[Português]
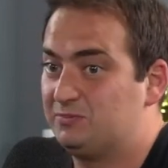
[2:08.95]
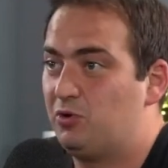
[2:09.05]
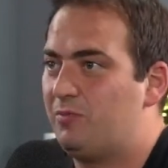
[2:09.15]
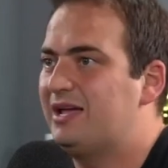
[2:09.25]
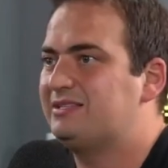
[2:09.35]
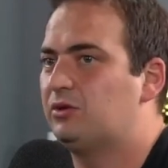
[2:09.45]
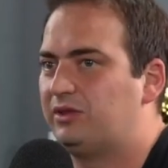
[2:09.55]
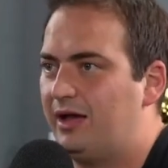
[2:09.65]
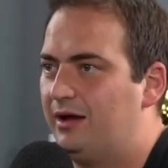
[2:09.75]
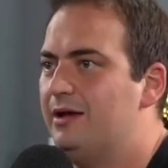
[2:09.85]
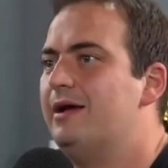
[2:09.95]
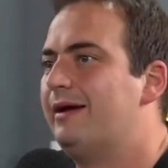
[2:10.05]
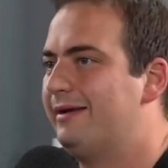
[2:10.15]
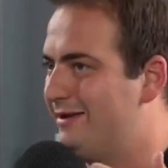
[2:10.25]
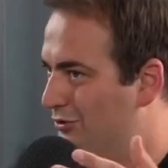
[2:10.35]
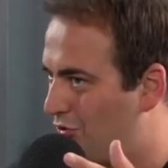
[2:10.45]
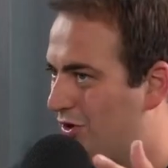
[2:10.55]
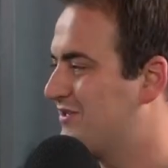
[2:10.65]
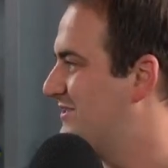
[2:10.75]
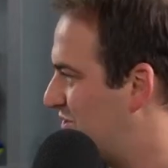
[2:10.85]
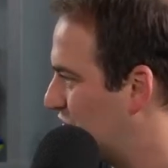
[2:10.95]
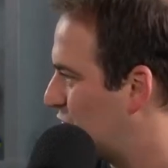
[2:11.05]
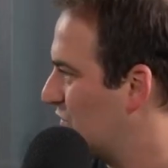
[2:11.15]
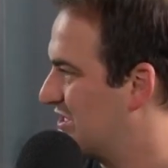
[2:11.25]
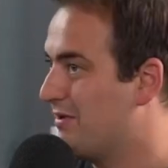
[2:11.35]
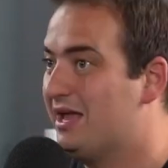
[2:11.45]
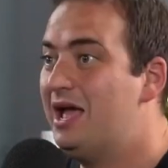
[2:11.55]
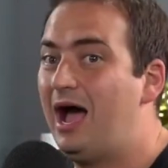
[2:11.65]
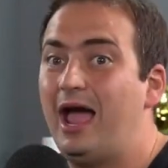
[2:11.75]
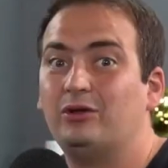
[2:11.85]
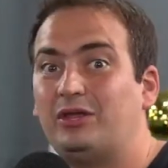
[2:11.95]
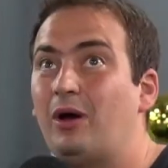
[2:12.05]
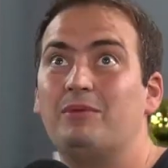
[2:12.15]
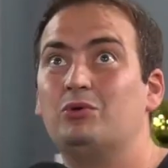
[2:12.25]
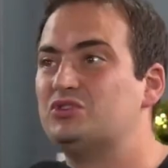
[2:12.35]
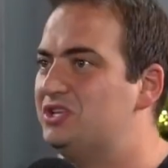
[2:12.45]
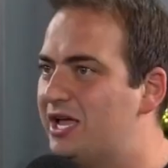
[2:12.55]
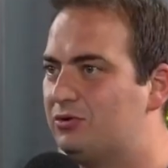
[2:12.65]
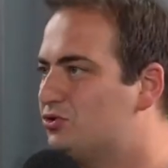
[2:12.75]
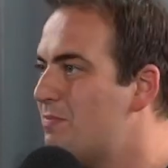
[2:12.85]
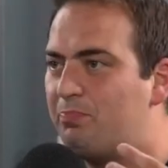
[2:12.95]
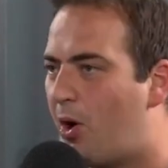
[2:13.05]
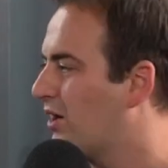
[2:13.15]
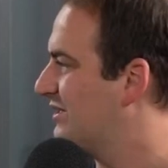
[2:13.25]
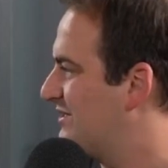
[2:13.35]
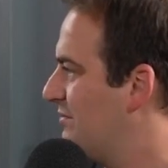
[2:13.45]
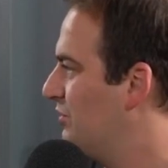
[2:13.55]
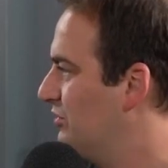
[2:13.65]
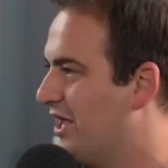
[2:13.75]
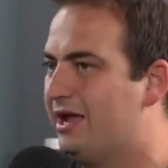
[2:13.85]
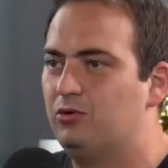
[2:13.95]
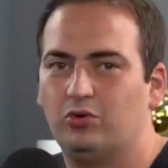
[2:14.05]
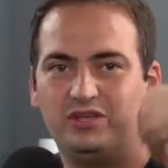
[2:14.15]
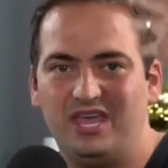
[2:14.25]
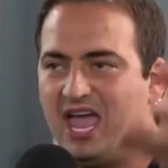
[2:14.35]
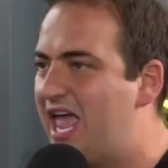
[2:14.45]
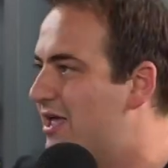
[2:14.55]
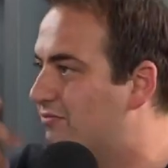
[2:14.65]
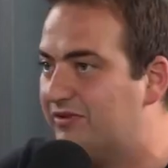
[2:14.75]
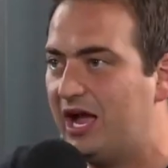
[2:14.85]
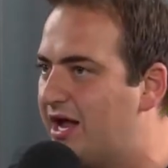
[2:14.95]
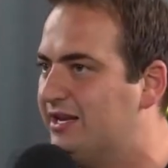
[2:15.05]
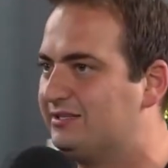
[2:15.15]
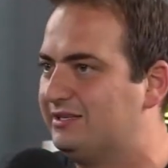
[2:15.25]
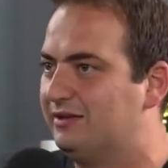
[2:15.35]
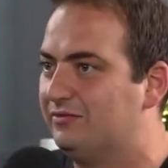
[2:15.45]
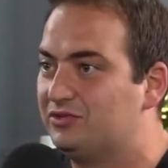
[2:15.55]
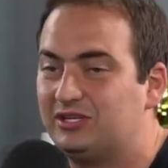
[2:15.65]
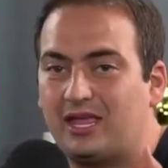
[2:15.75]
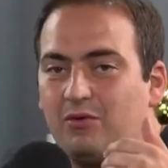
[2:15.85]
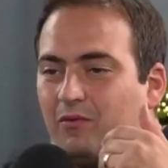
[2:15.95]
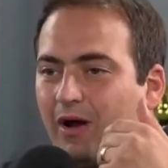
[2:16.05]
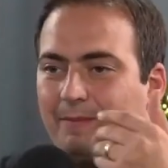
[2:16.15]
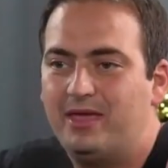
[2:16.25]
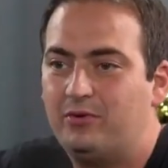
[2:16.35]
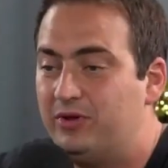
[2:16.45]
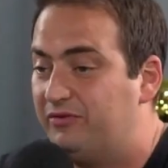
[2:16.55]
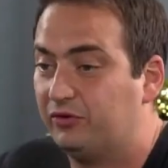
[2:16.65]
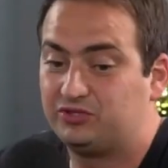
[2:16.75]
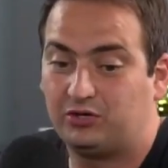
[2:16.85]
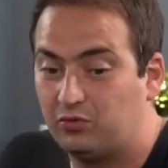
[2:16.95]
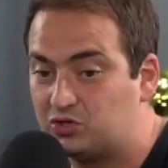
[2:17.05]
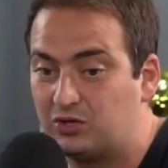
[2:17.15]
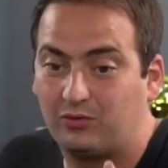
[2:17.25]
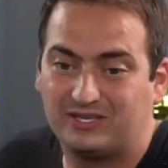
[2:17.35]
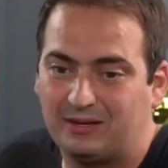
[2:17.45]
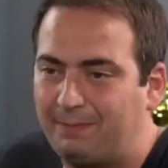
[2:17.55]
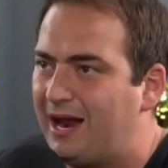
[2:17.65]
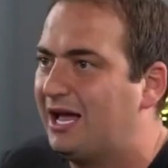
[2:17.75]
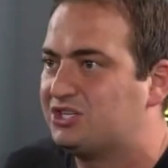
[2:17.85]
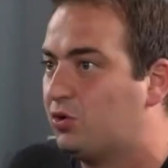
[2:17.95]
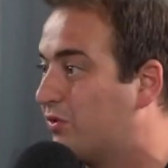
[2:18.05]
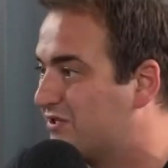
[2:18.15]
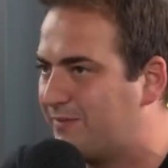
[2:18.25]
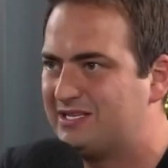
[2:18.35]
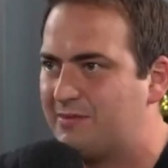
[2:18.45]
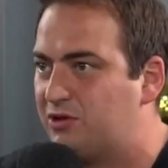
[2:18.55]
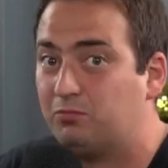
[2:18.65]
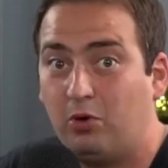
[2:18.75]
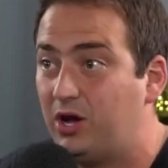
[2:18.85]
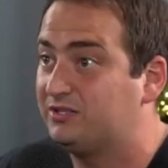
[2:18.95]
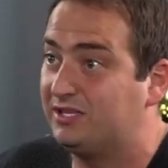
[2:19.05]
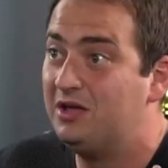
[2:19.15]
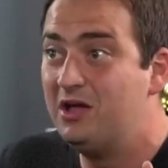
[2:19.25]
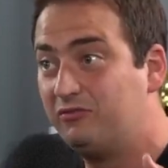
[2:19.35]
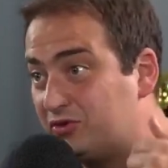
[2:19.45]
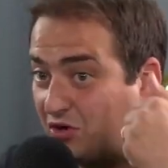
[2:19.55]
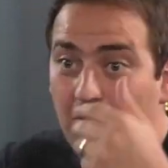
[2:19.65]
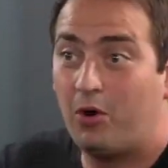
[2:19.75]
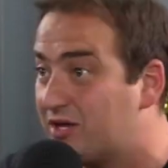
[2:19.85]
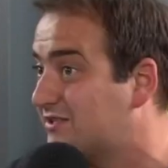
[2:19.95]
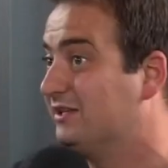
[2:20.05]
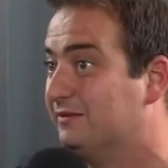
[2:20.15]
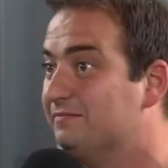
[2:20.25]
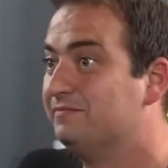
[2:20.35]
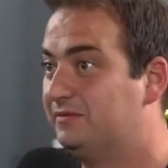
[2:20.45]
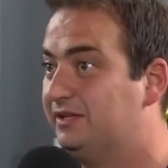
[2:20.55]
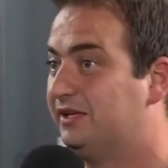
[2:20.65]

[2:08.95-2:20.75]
Por mais que eu tenha e eu não gosto desse discurso também. Ah, eu tenho amigos negros. Não importa se tem amigo negro, dane gay, dane-se. Você tem um amigo e você continuar com essa prática ou com esse pensamento bosta, você é um bosta. Você entendeu?